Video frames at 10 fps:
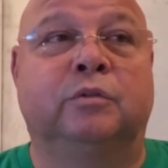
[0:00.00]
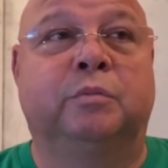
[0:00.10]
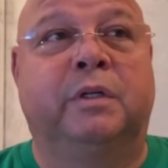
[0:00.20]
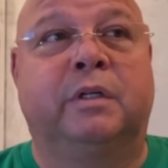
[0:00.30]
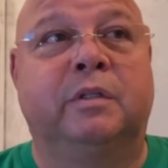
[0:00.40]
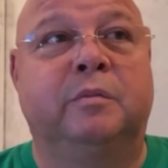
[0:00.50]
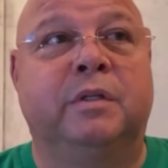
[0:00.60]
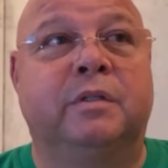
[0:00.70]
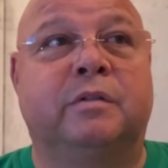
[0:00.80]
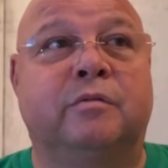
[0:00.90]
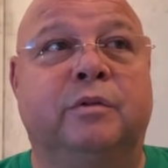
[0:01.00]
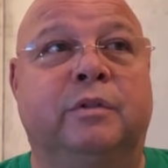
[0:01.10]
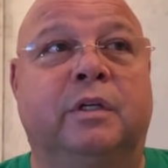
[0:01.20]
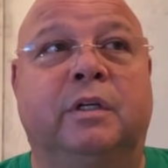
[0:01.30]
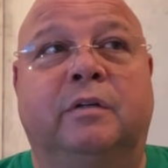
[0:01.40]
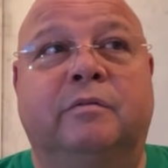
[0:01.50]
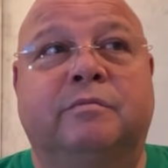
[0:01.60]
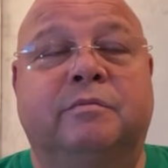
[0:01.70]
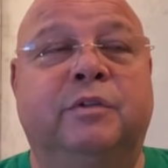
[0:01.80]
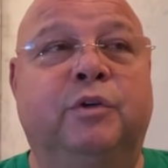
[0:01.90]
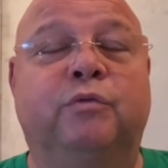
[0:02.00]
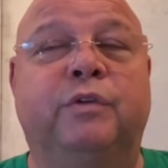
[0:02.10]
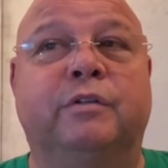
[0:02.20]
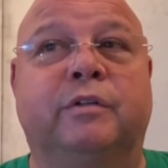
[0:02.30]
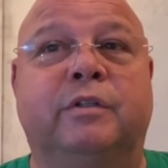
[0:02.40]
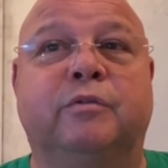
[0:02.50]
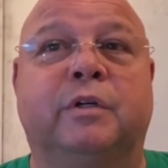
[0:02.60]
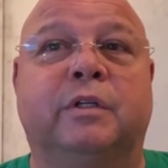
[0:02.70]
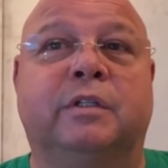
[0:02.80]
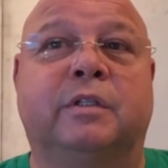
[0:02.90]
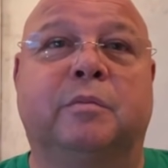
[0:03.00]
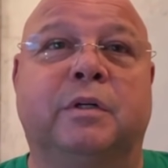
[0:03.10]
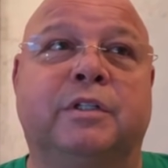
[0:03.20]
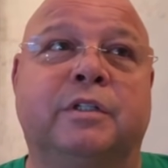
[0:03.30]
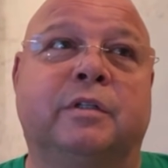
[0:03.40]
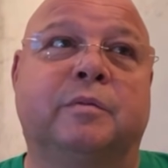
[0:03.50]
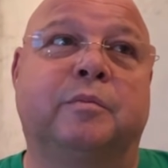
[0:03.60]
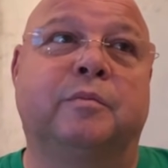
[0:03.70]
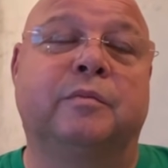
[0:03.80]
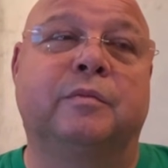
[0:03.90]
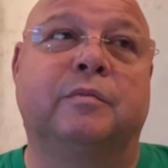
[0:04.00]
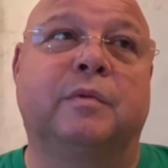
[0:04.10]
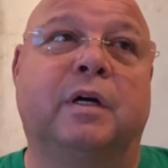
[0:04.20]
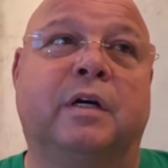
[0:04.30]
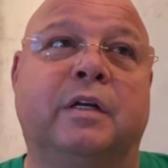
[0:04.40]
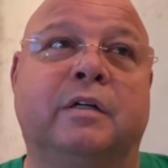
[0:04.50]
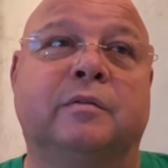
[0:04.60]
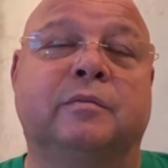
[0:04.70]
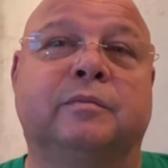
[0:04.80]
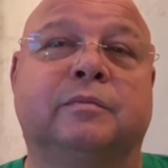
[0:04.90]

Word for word: Ну, по крайней но... мере, сегодня я не увидел от него каких-то больших огрехов.